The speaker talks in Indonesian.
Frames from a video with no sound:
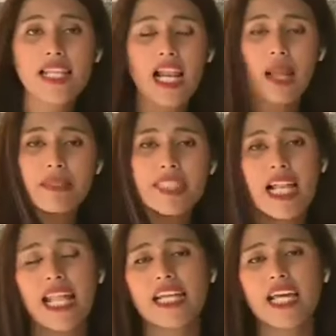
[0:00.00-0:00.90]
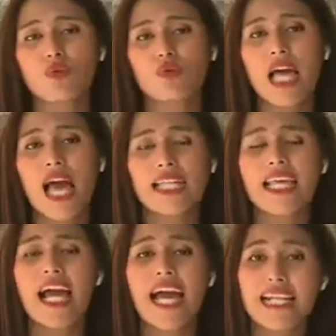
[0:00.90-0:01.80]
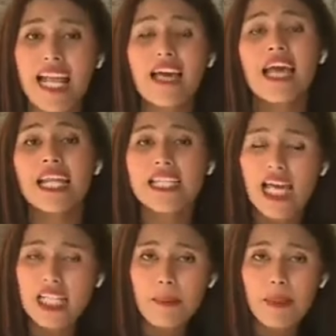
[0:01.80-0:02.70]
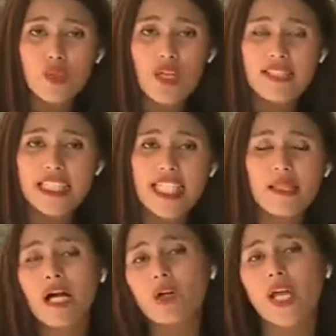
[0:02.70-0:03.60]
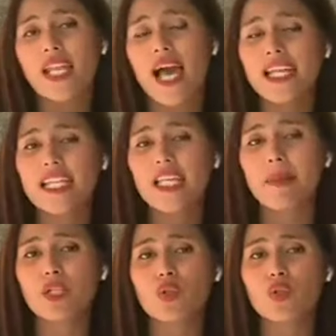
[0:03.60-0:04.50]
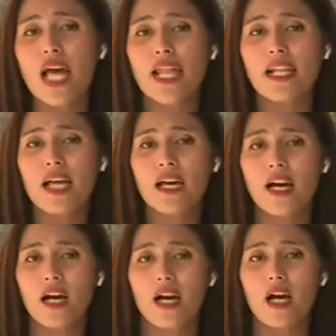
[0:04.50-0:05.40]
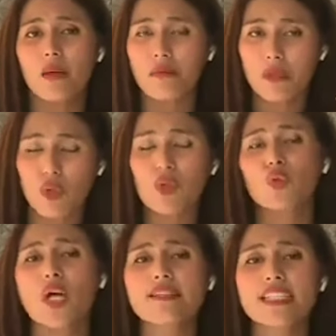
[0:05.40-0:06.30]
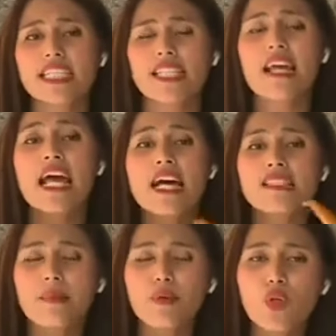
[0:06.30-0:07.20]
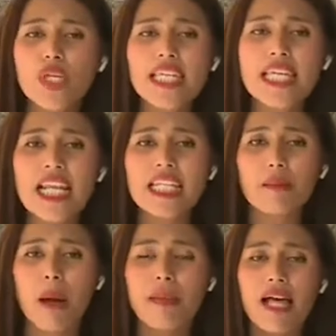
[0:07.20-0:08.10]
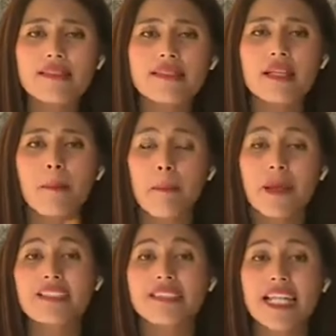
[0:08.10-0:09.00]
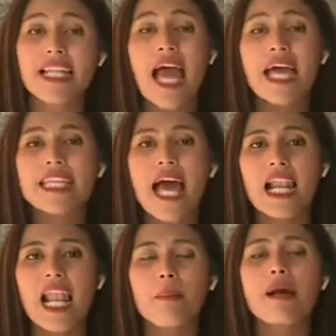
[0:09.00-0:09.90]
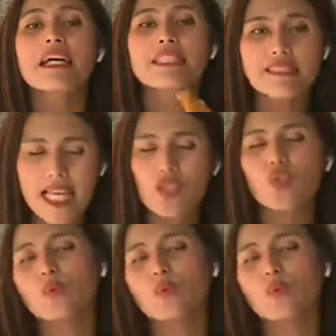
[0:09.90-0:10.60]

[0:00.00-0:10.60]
dalam menjalankan usahanya karena dari penjual sendiri ini mengakui adanya penurunan uh, keuntungan sekitar 10 hingga 15 persen dalam satu